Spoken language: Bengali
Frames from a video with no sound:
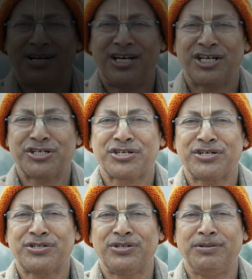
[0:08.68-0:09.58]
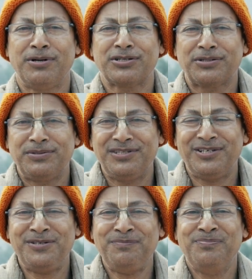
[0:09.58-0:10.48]
হরে কৃষ্ণ সুদী ভক্তবৃন্দ
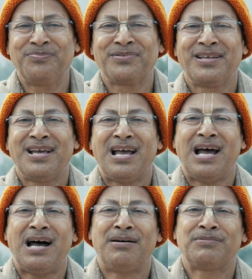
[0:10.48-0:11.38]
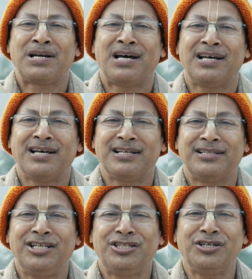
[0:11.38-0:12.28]
আমরা
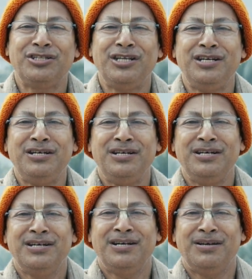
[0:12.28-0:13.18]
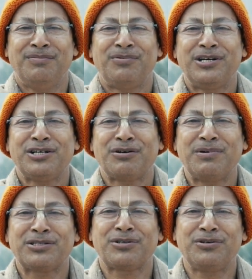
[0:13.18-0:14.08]
দ্বিতীয় দিন
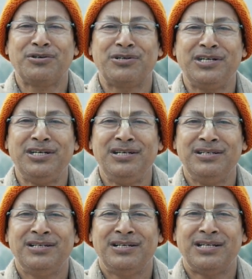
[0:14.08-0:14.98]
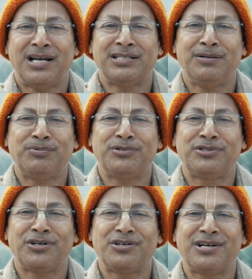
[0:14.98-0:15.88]
পরিক্রমা শুরু করি রাজাপুর
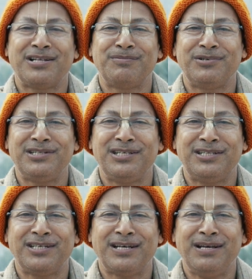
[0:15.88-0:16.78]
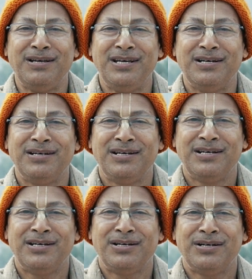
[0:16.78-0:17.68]
জগন্নাথ মন্দির থেকে
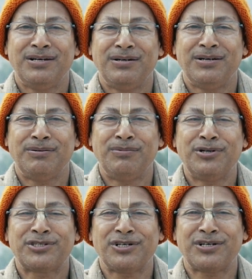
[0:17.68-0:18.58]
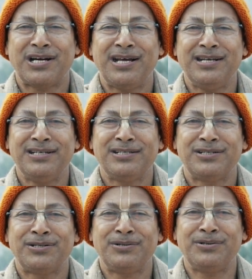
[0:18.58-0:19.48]
ভোর ছটায়
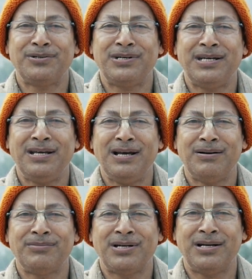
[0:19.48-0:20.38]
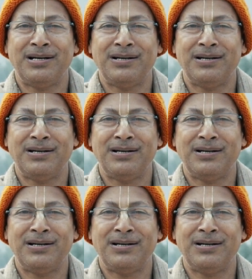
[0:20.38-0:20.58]
শুরু করে আমরা